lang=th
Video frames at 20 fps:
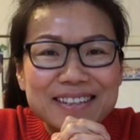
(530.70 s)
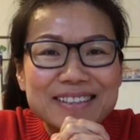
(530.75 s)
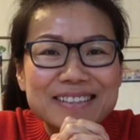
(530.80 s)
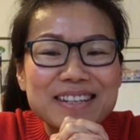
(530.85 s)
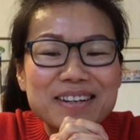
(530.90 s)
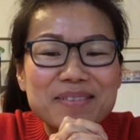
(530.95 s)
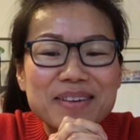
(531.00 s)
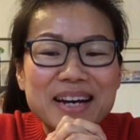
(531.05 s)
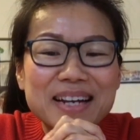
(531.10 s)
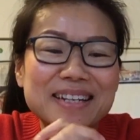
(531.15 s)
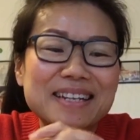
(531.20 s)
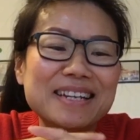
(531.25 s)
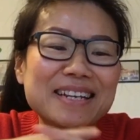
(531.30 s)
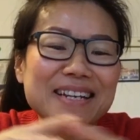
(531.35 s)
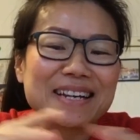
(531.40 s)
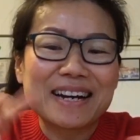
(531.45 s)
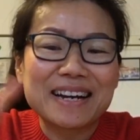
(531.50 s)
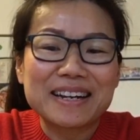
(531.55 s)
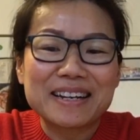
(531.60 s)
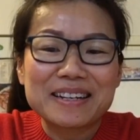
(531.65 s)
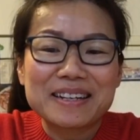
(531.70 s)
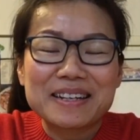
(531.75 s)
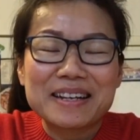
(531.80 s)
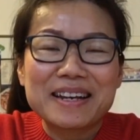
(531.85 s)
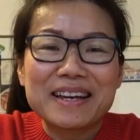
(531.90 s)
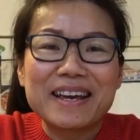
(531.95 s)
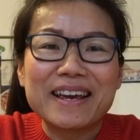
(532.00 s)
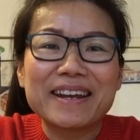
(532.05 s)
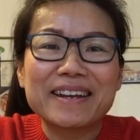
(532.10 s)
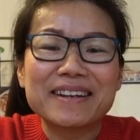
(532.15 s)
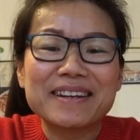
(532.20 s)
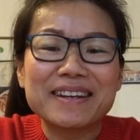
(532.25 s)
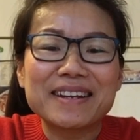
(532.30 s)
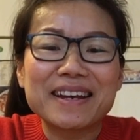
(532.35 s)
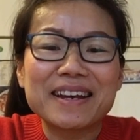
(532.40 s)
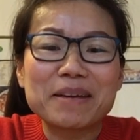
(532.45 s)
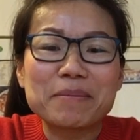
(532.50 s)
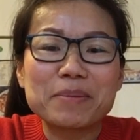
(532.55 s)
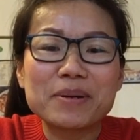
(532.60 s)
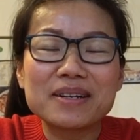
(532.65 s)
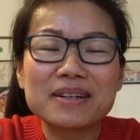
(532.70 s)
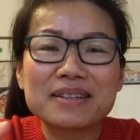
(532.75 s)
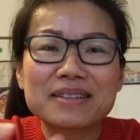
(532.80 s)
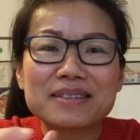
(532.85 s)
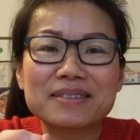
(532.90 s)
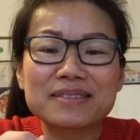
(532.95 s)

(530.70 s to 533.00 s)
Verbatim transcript: สวัสดีค่ะ เห็ดนี้ไอพึง